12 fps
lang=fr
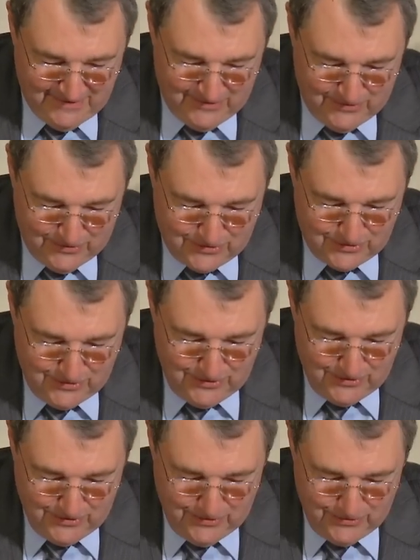euh,
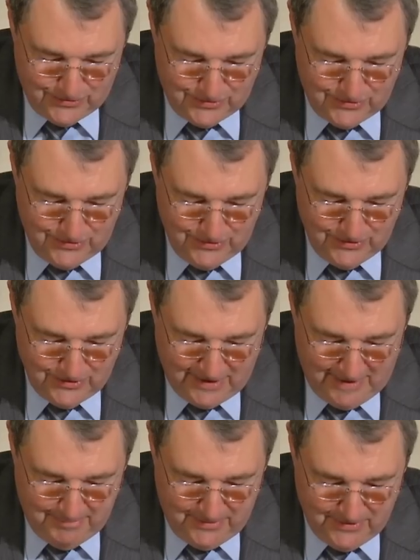ce, ce
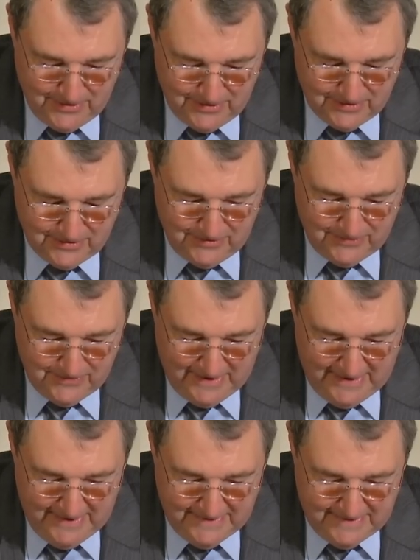rapport
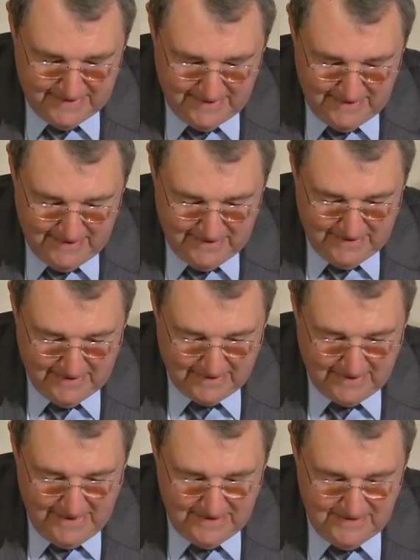a été
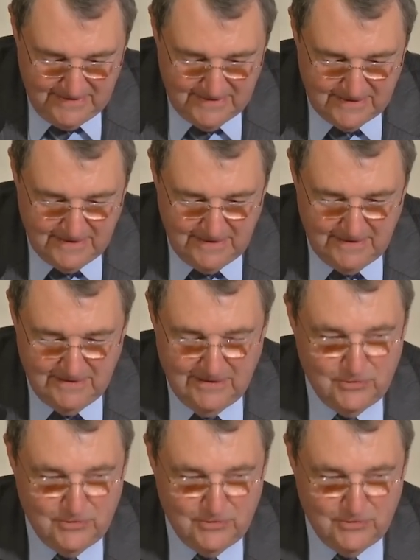réalisé.